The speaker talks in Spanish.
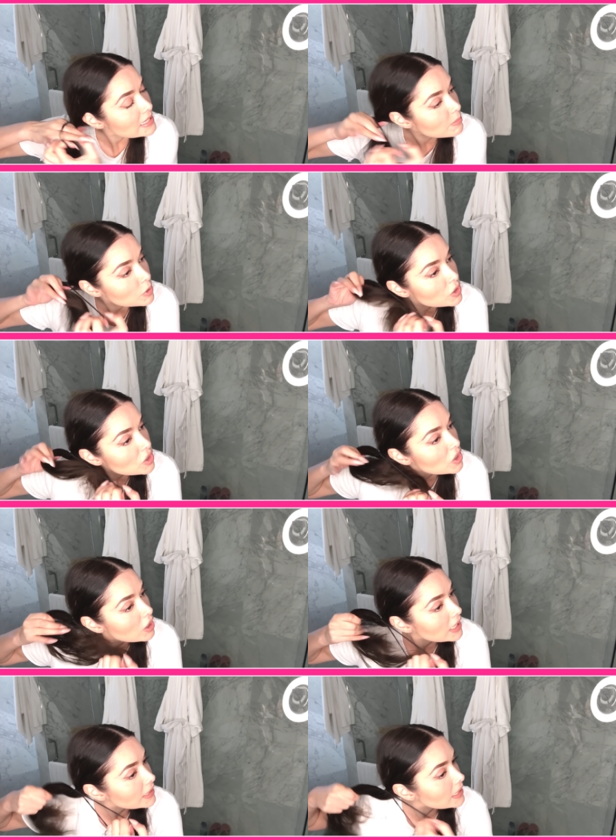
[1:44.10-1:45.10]
hacemos dos
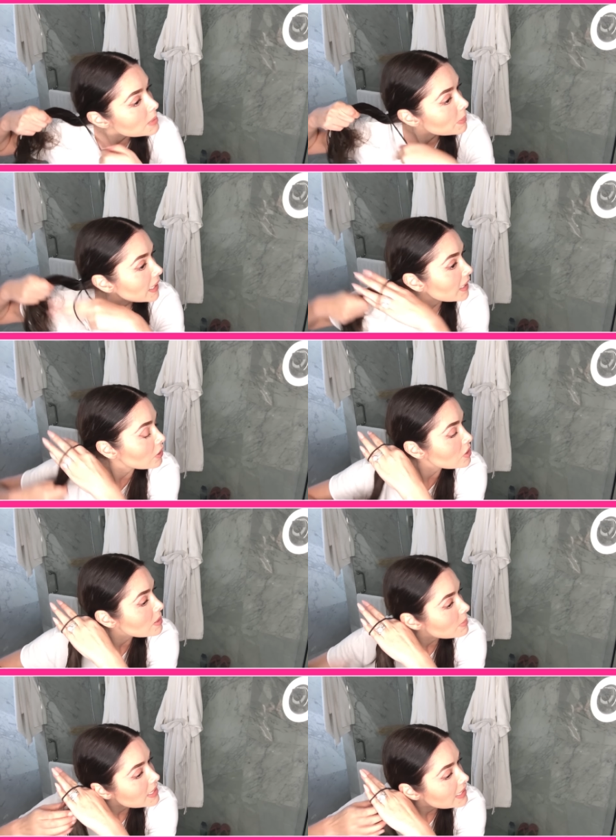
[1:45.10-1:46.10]
coletas para que no
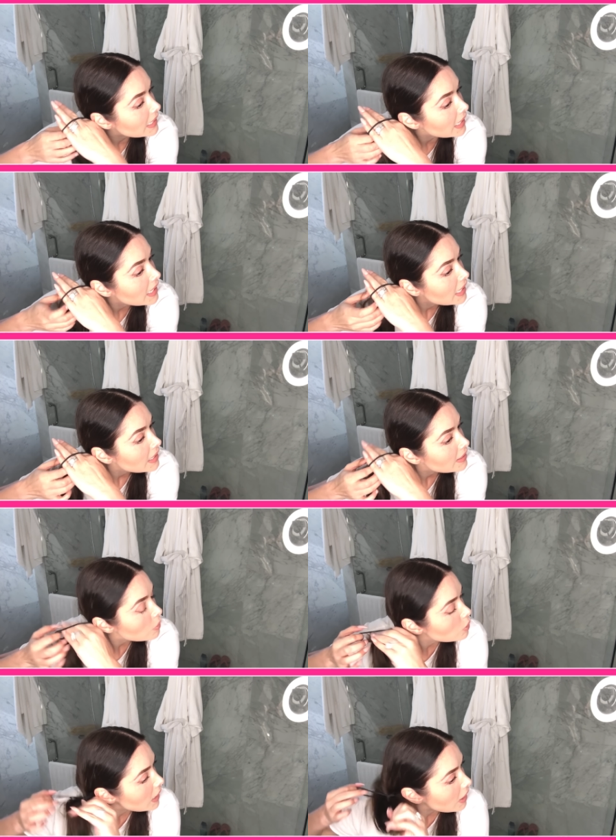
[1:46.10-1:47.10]
se mezcle
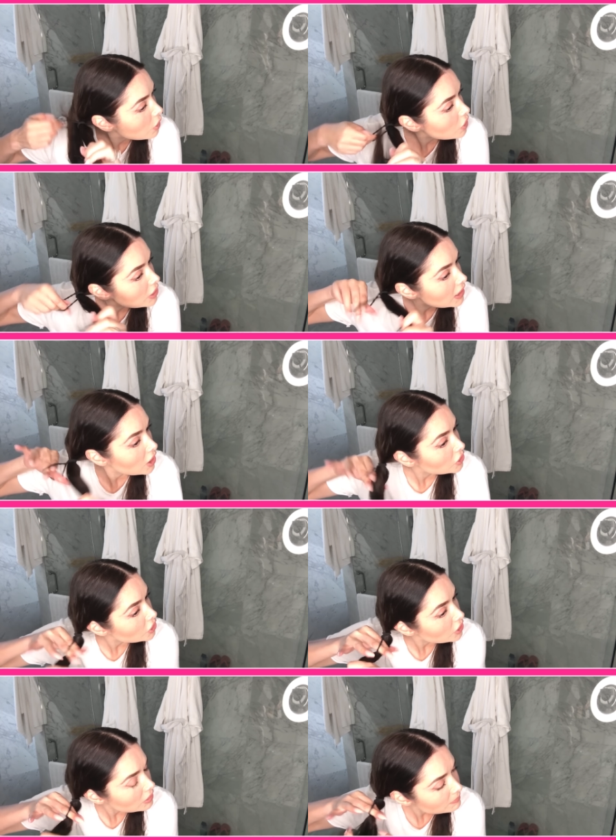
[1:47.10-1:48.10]
de un lado con el
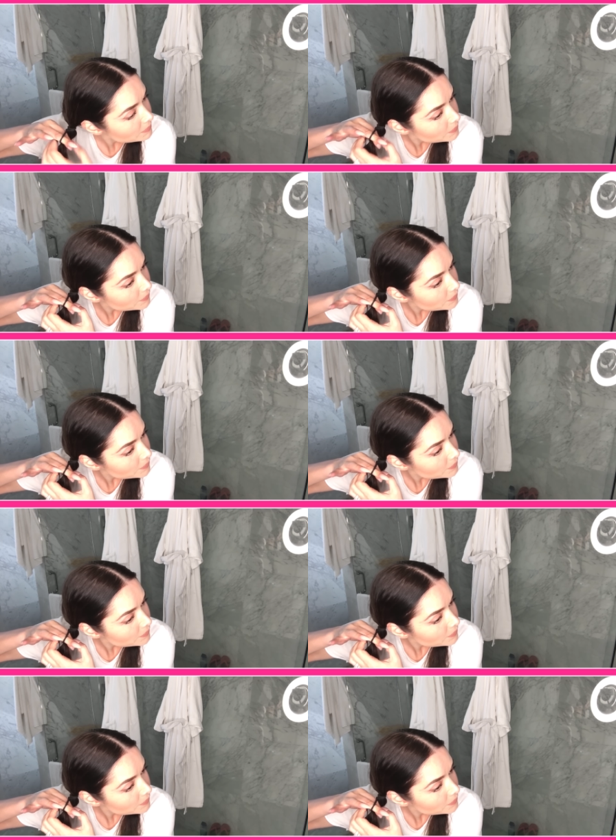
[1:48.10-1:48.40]
otro.